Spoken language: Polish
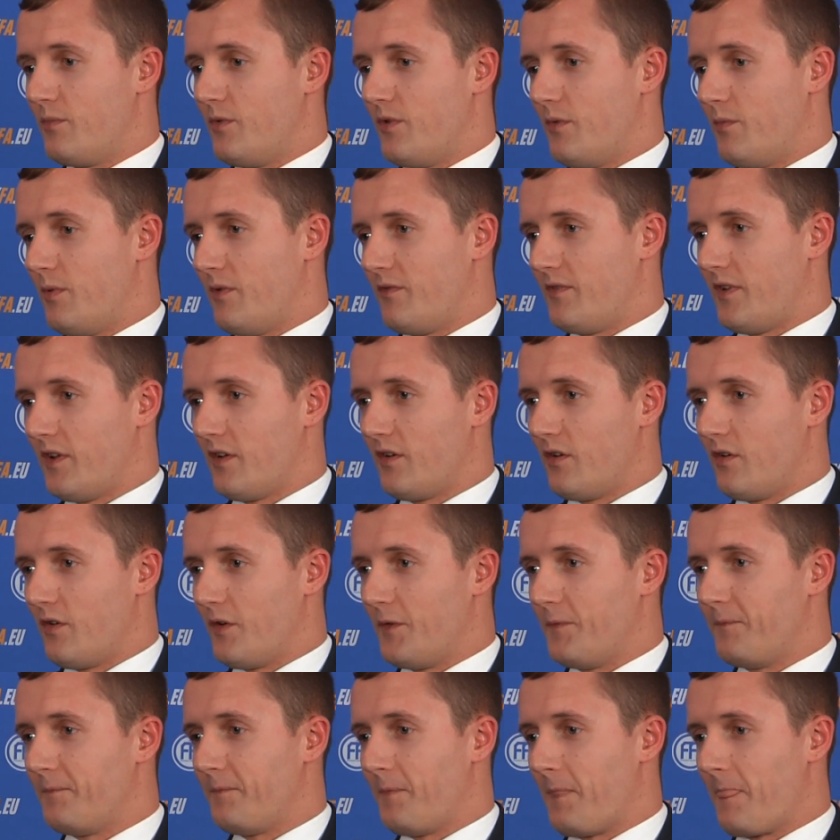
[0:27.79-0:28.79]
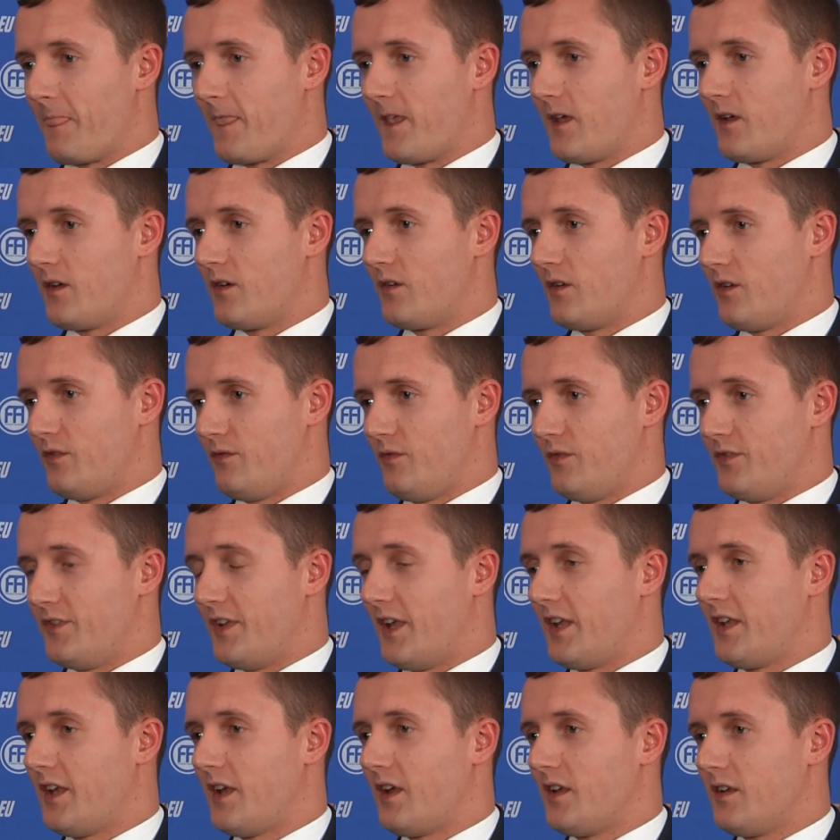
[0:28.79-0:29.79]
do pewnego mm,
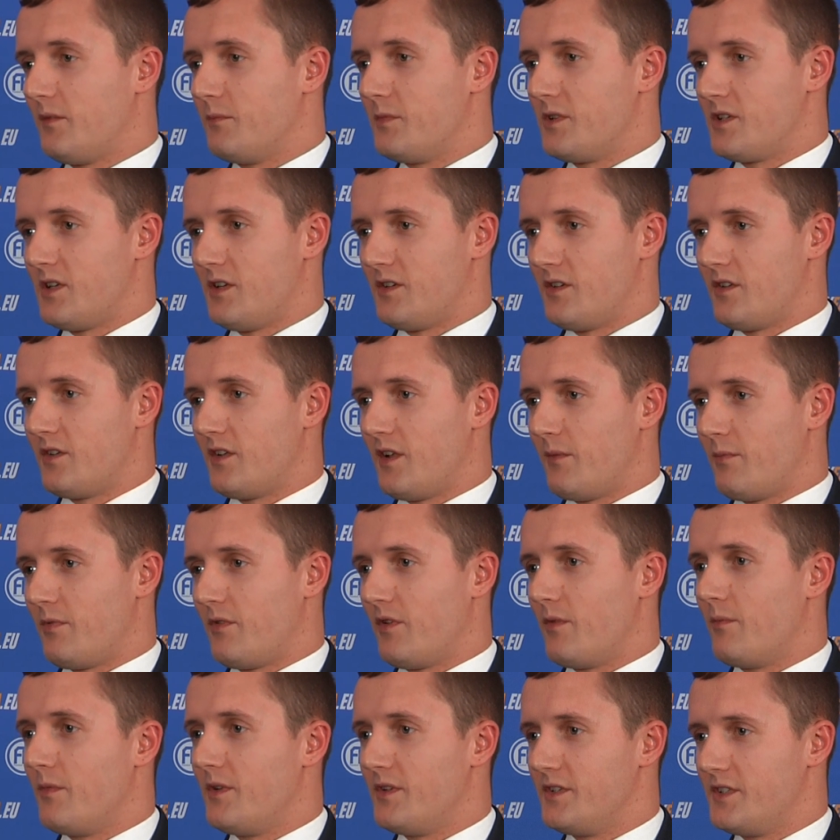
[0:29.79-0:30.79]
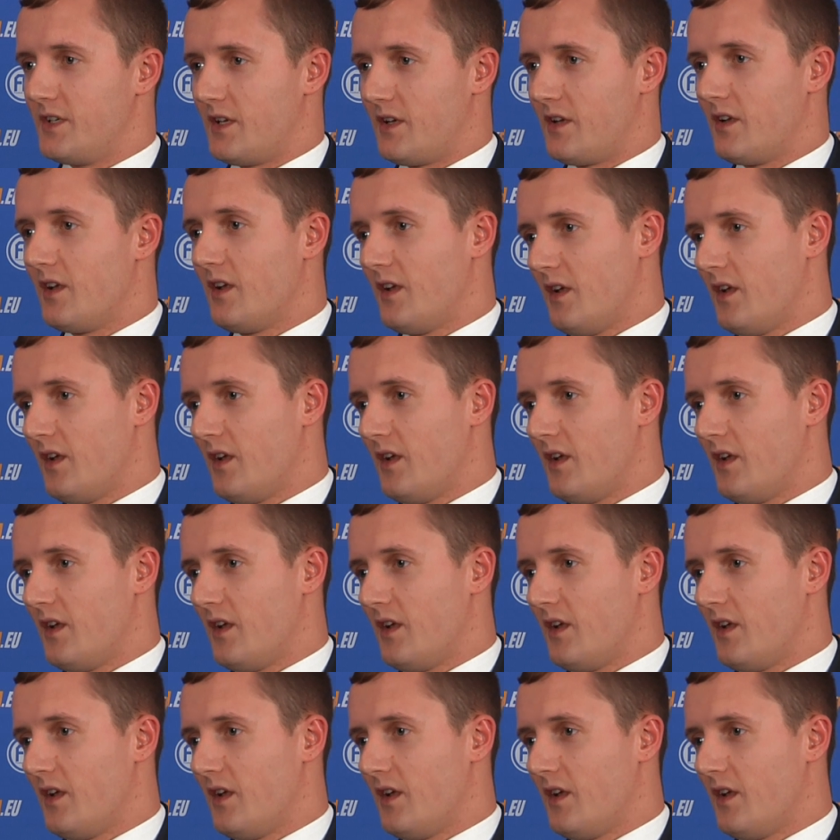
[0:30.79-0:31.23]
rozwiązania i myślę, że to na pewno będzie